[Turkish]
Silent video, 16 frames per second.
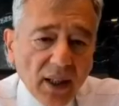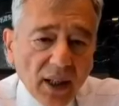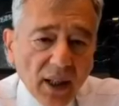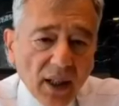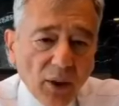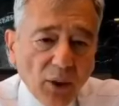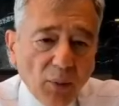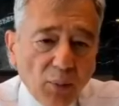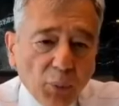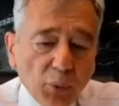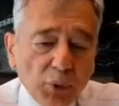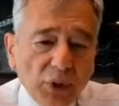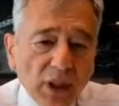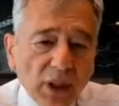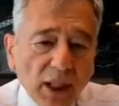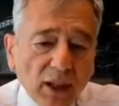E,
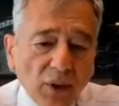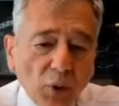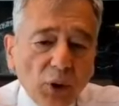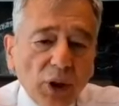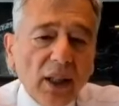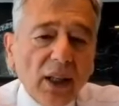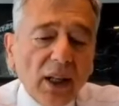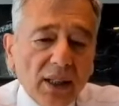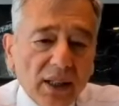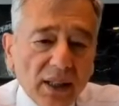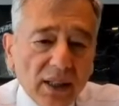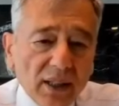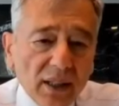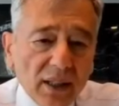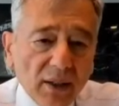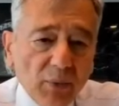burada
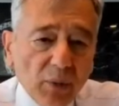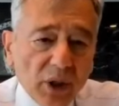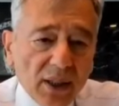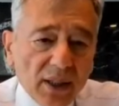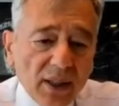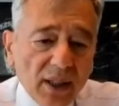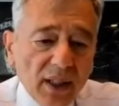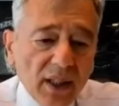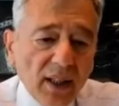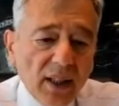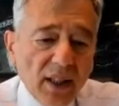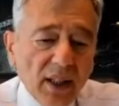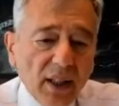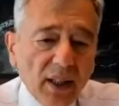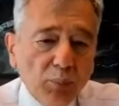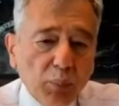olanaksızlığımız
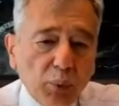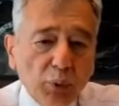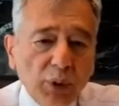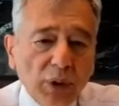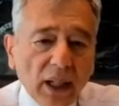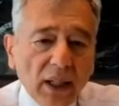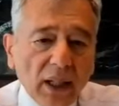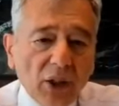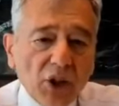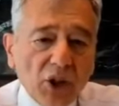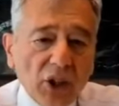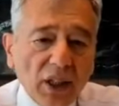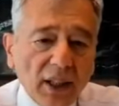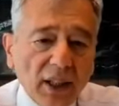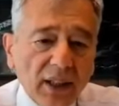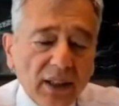e, bulunan
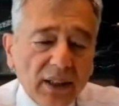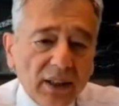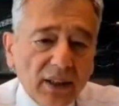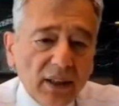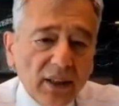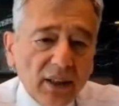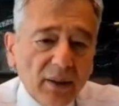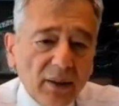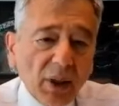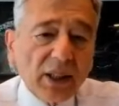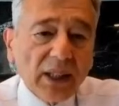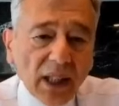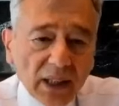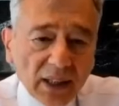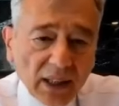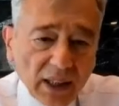aşıların e,
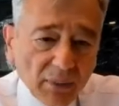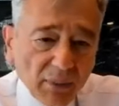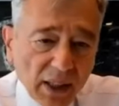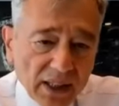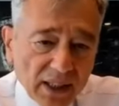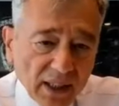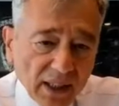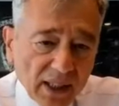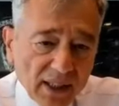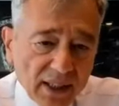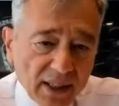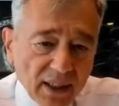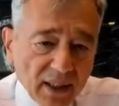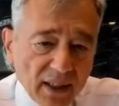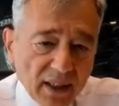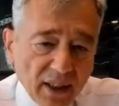patentleri
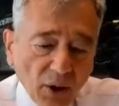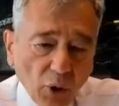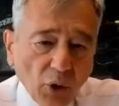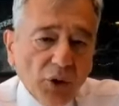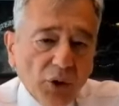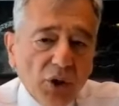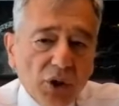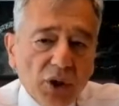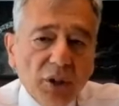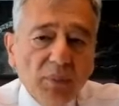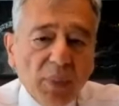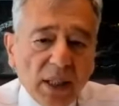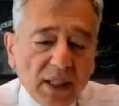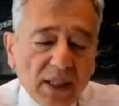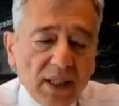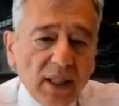meselesi. Onun için
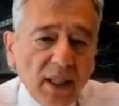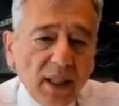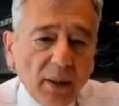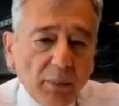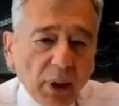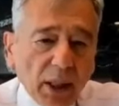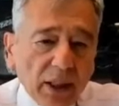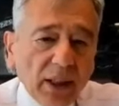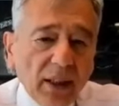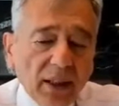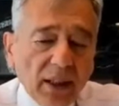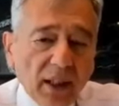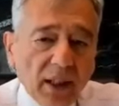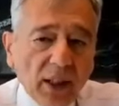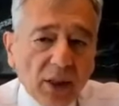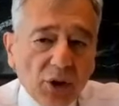biz
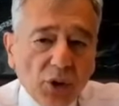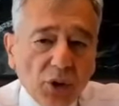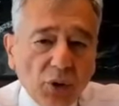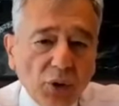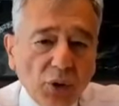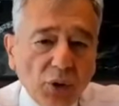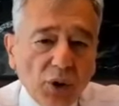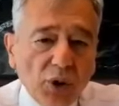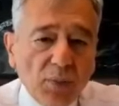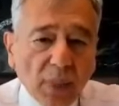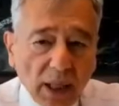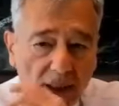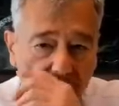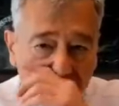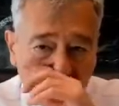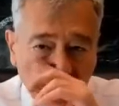patente karşı çıkıyoruz.
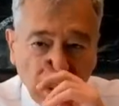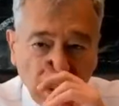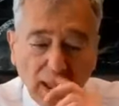Bakın